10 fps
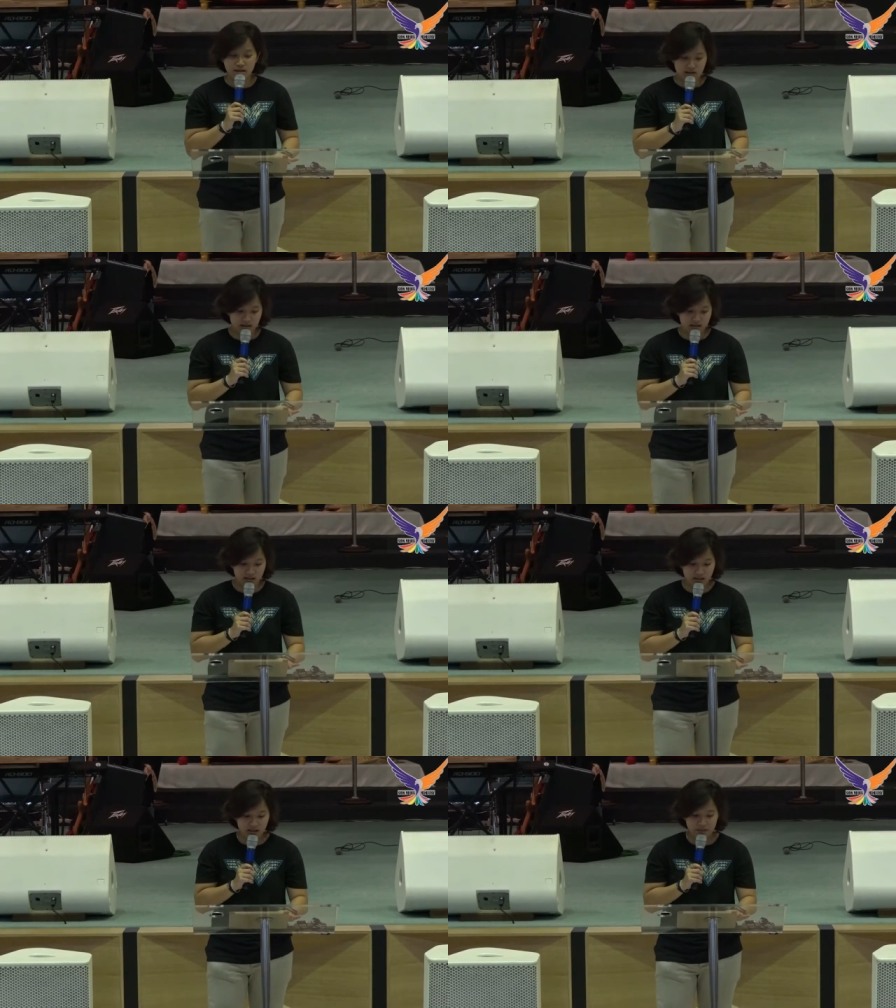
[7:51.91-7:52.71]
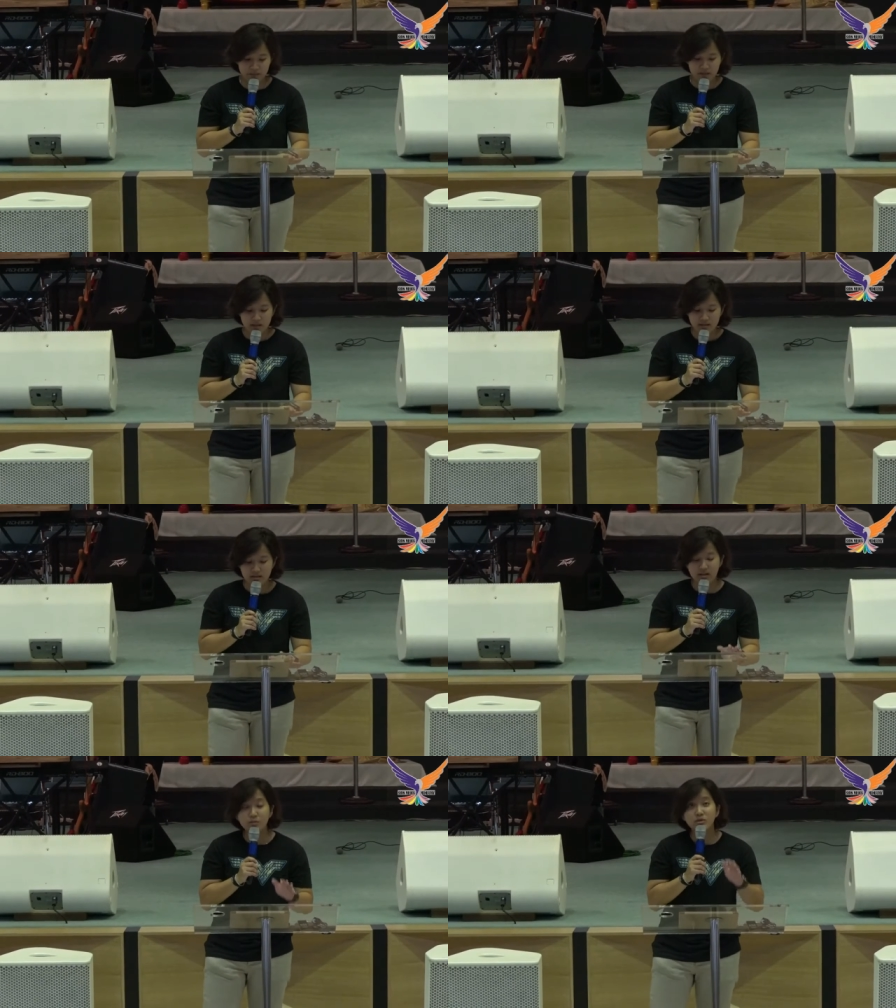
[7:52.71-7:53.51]
Di sini
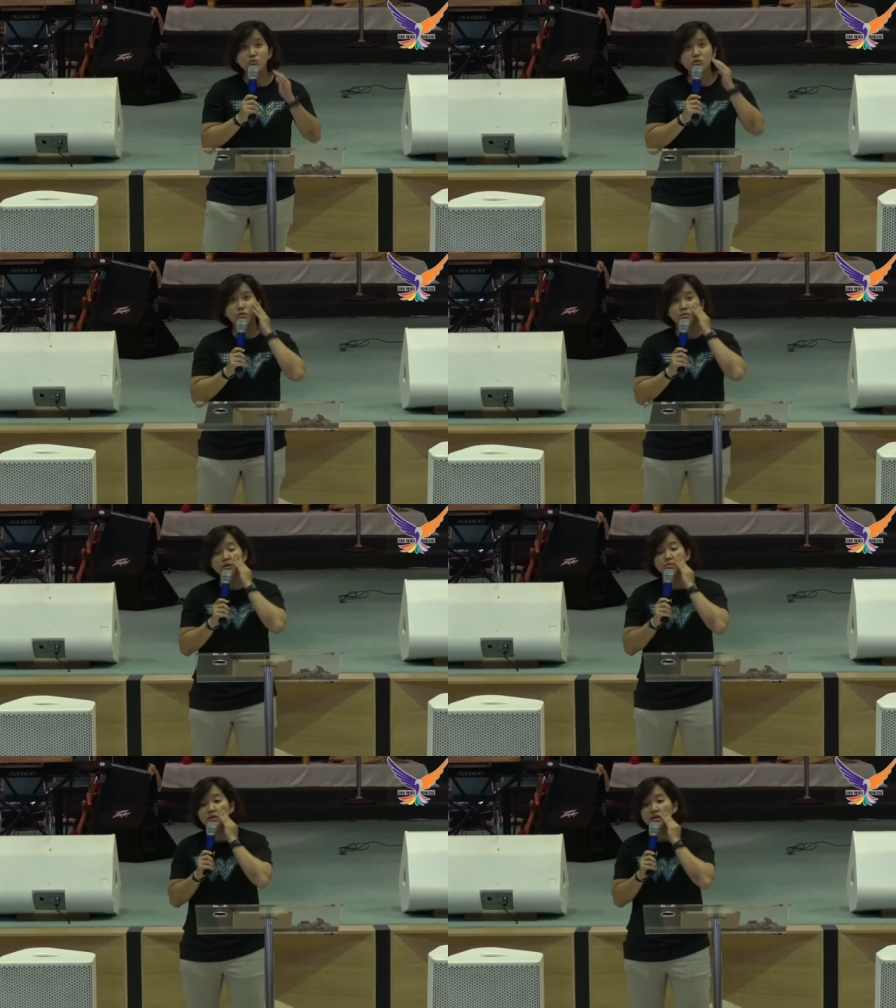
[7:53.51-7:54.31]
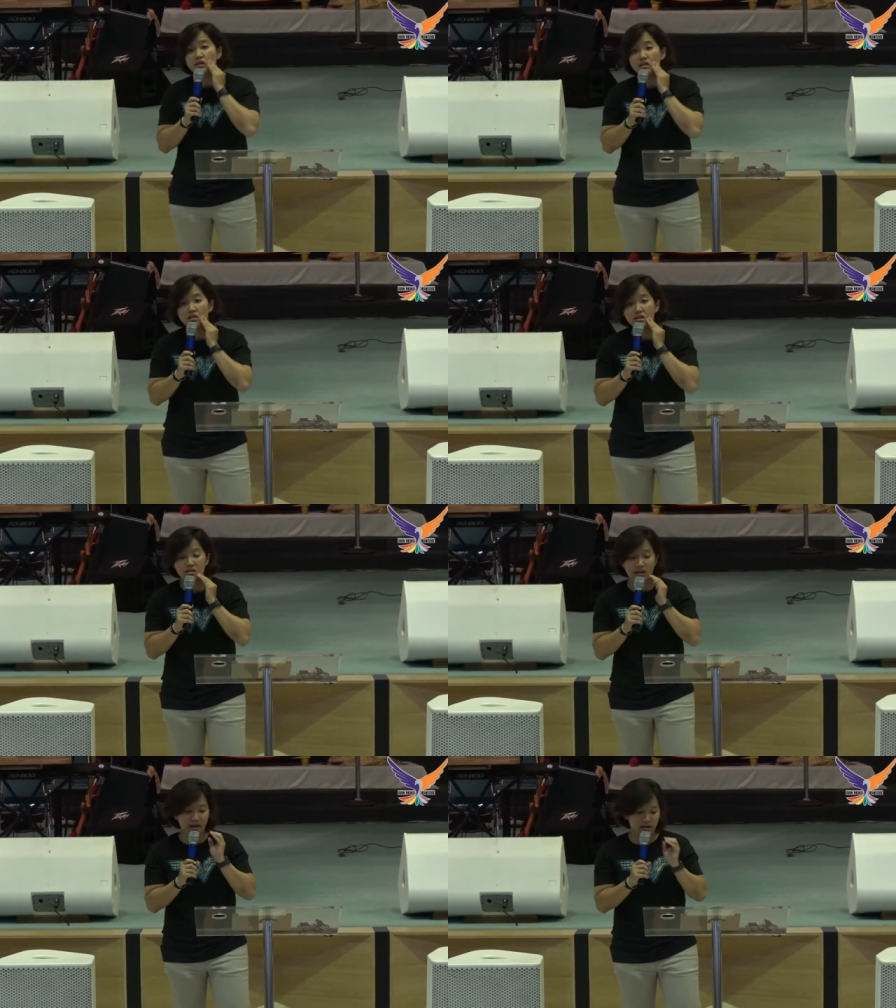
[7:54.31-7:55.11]
saya lebih lebih
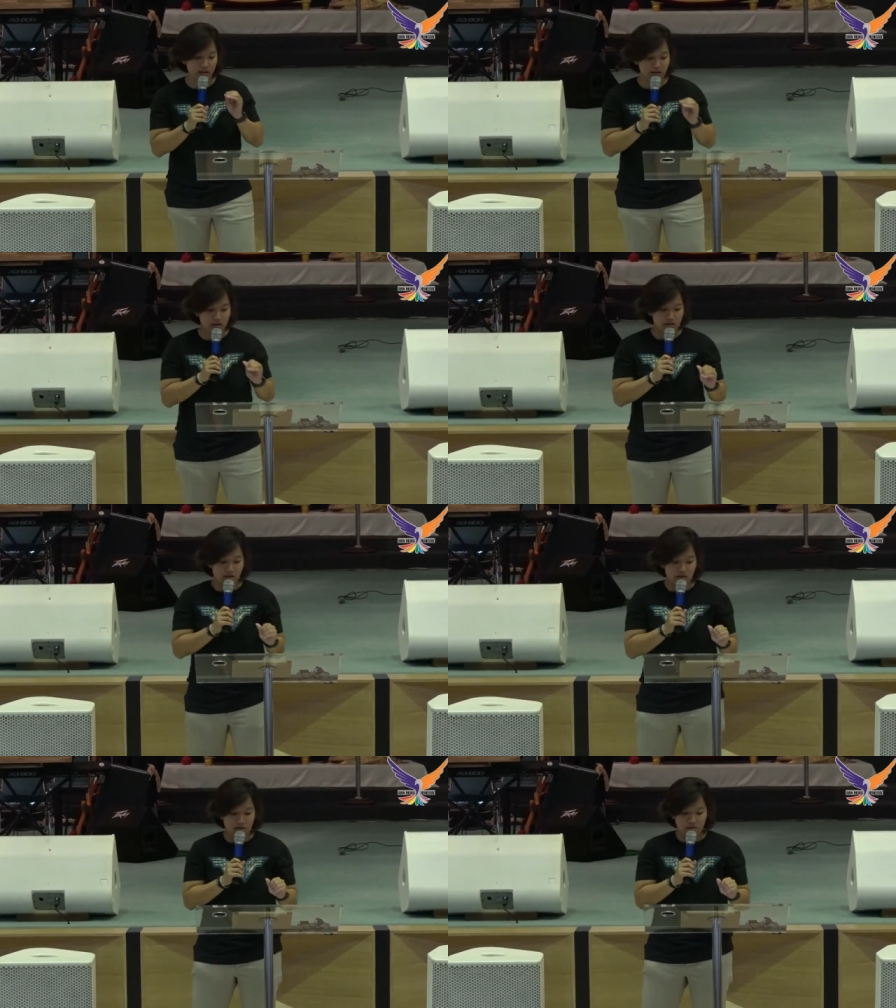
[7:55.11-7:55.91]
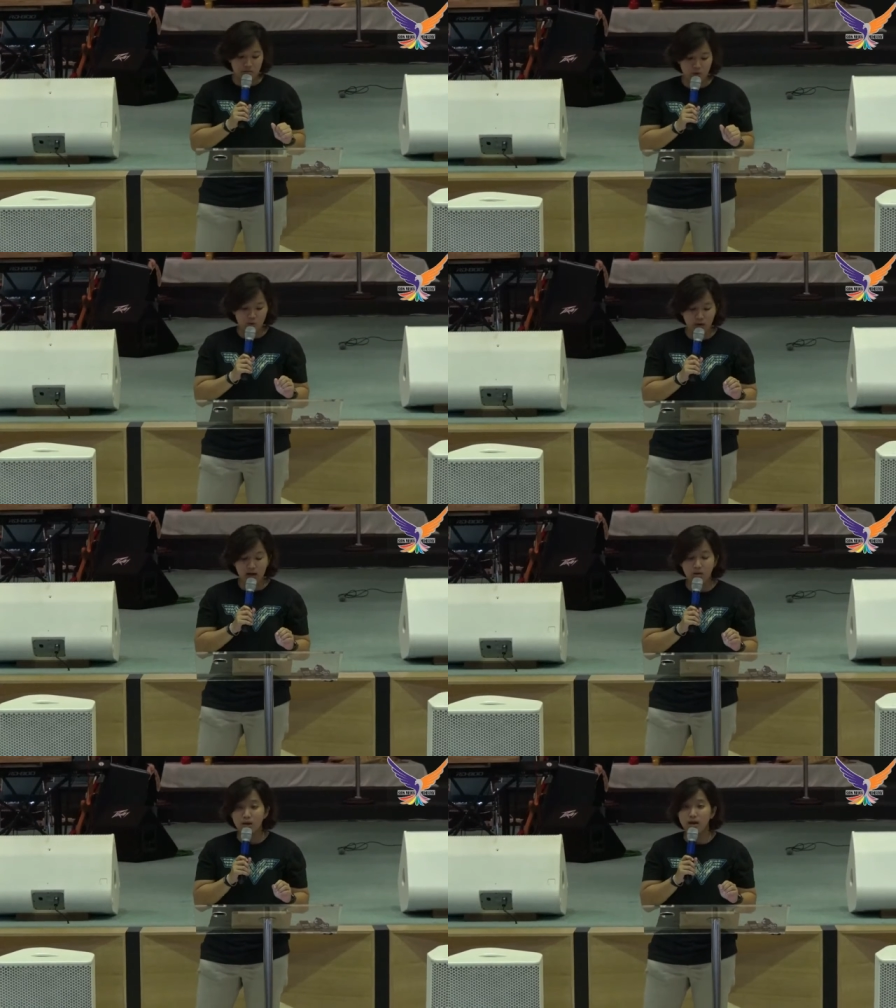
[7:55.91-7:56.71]
tertarik
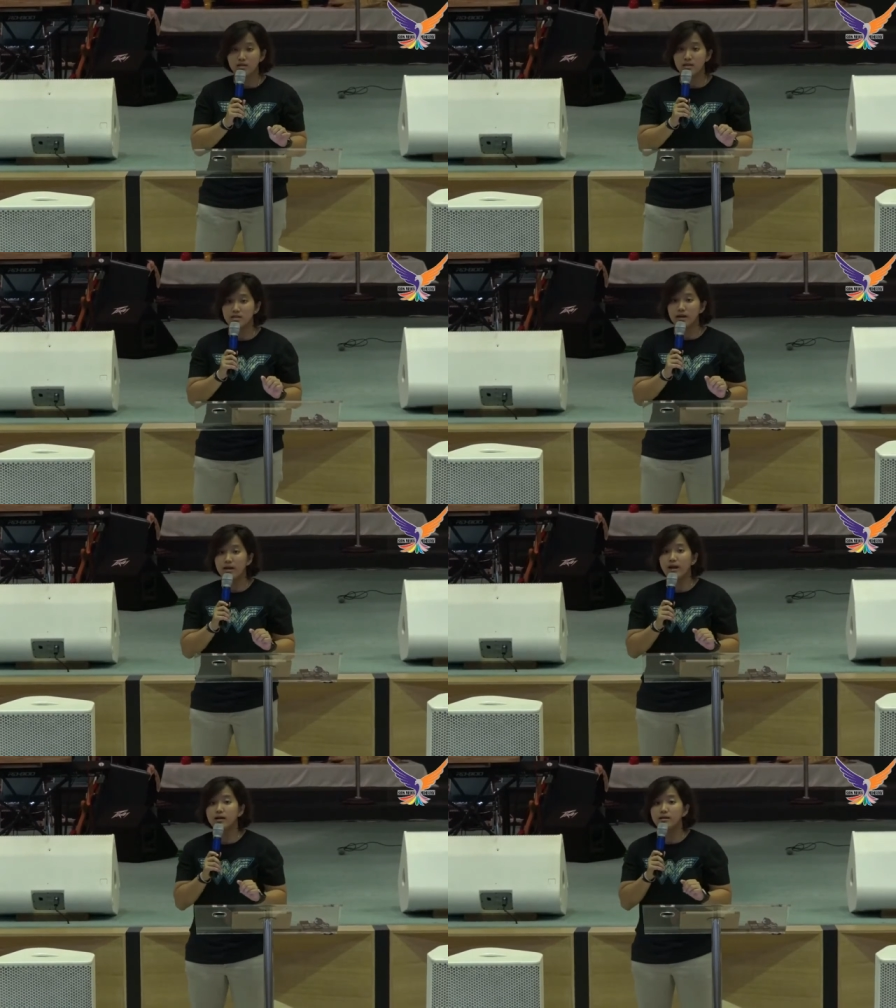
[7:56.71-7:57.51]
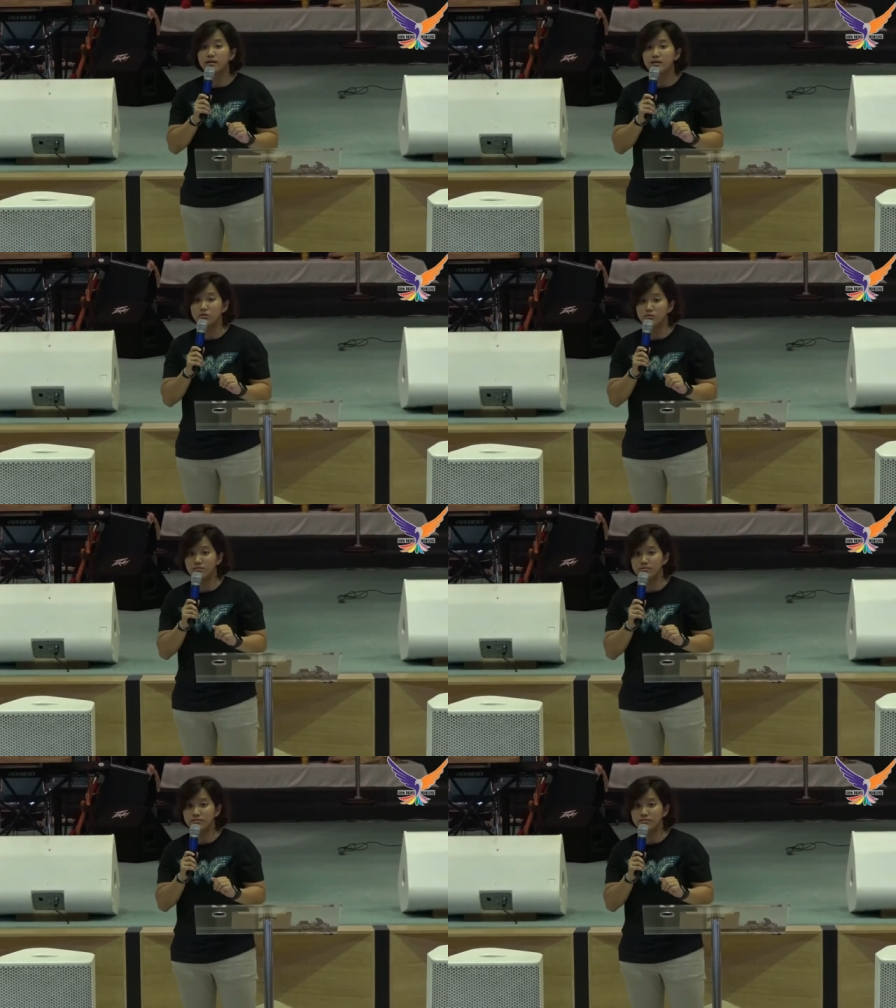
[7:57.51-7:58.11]
menggunakan bahasa sehari-hari gitu